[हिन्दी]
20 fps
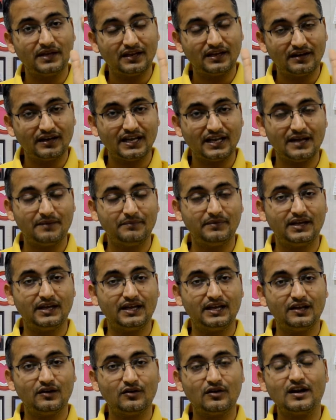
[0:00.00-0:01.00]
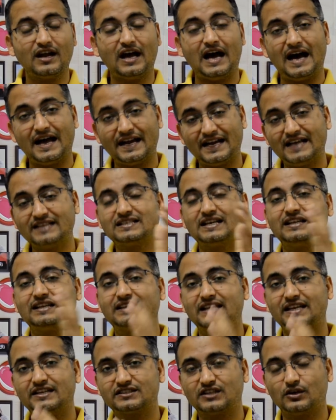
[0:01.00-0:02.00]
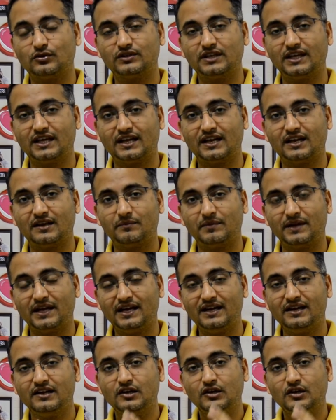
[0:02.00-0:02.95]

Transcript: इंडिया में हैं और आना चाहते हैं सऊदी अरेबिया